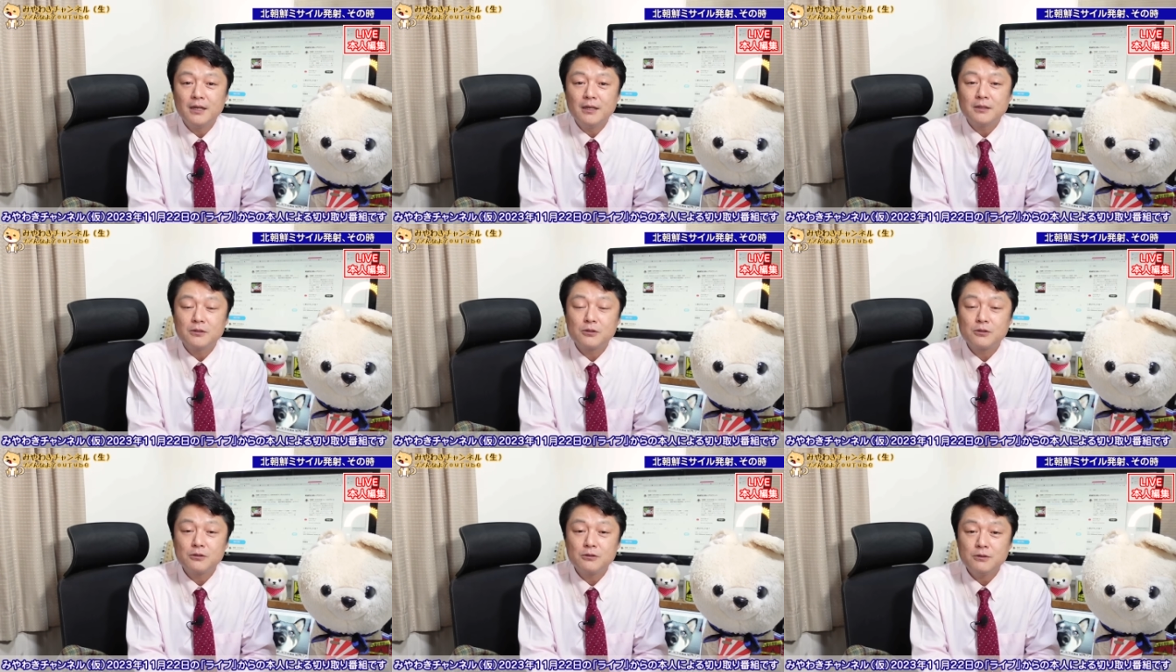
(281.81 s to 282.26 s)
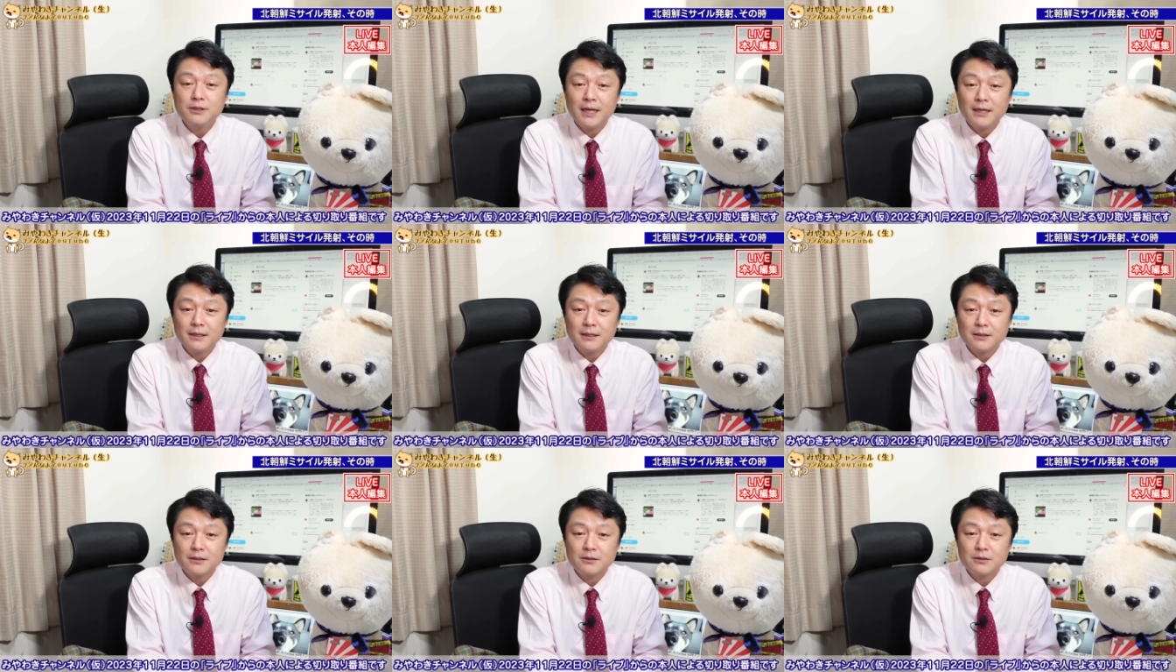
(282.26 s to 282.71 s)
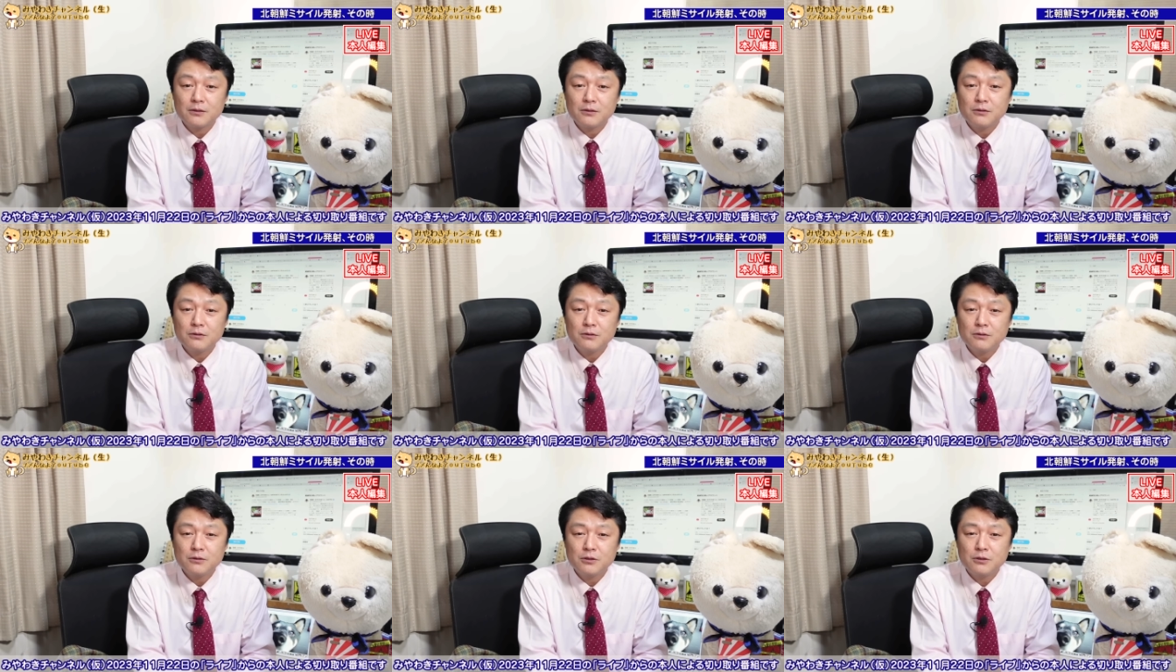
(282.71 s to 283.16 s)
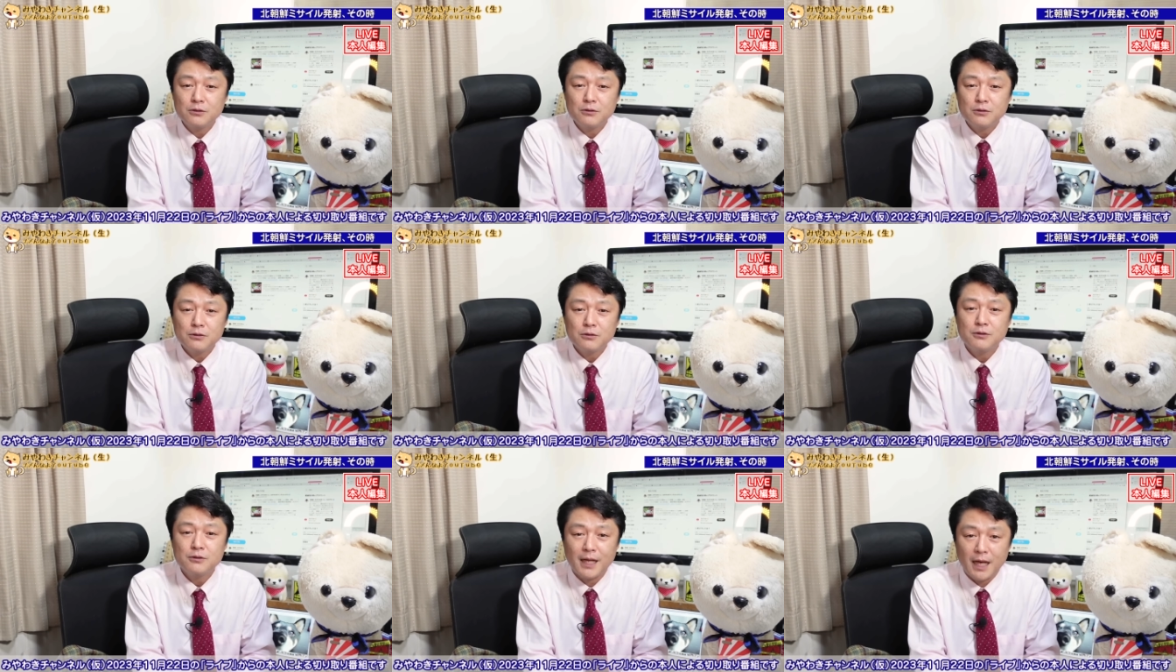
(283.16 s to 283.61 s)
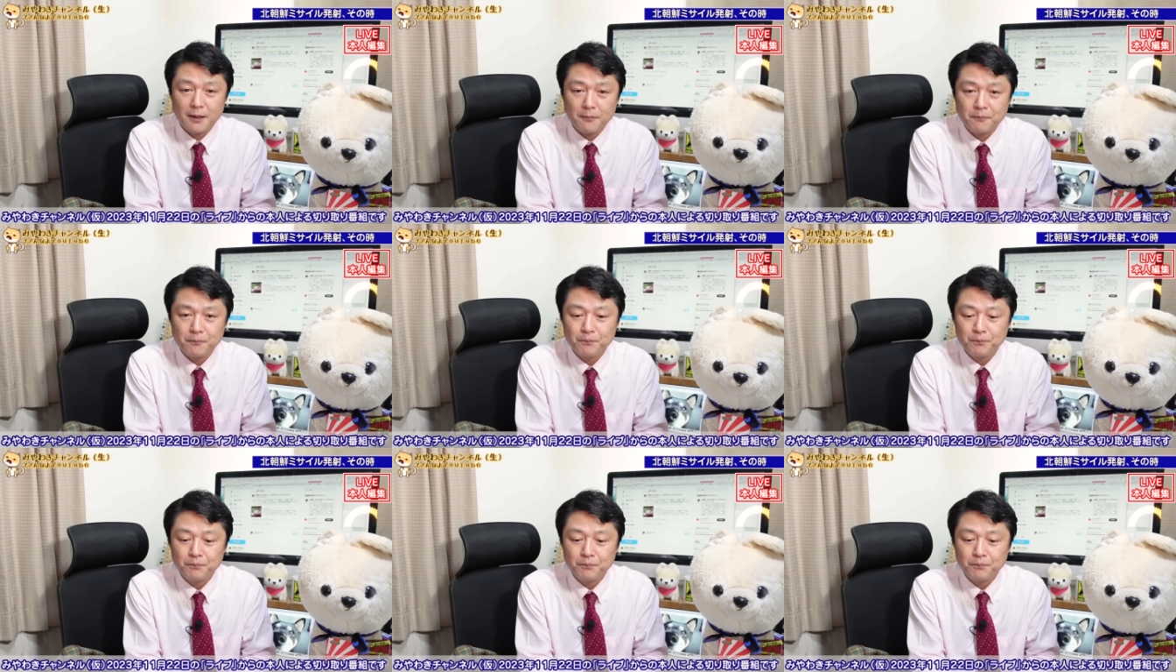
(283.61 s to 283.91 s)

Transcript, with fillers: 数年数十数年